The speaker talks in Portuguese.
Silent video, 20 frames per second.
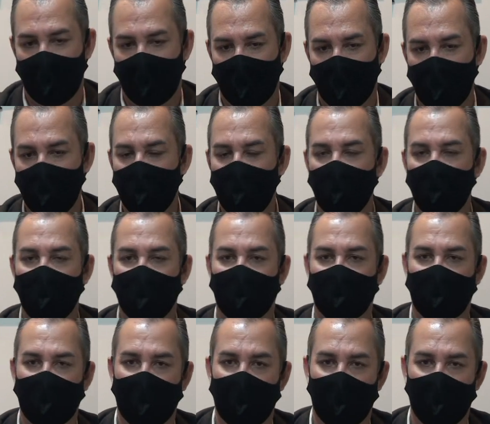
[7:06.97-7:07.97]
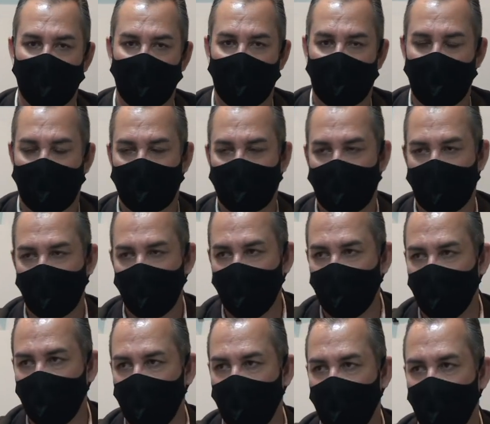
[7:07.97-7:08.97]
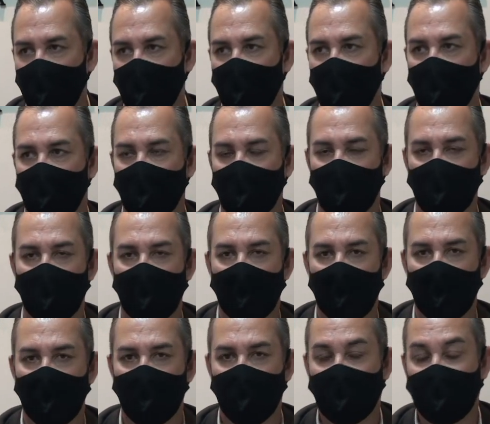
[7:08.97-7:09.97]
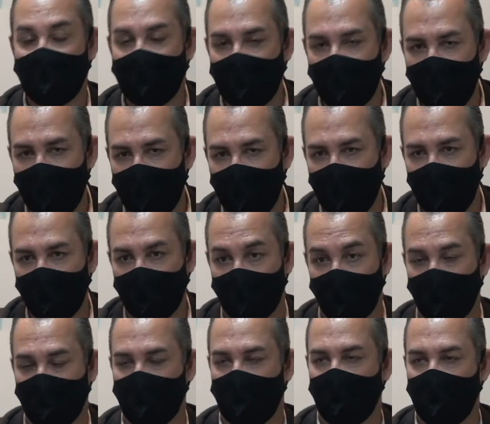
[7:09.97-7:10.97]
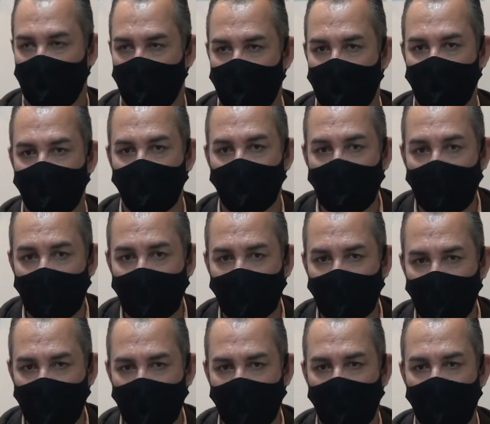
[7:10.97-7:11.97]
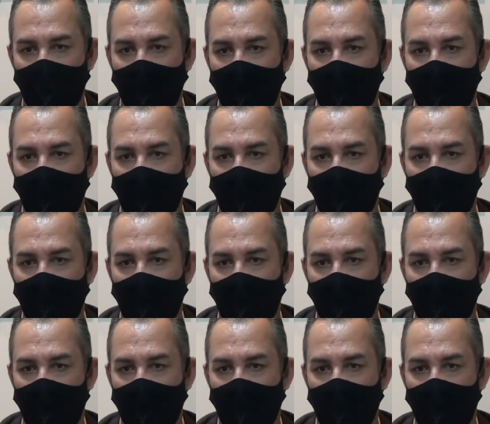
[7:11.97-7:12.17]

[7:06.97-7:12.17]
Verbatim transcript: diminuição de capital de giro, de crises, ainda mais no Brasil,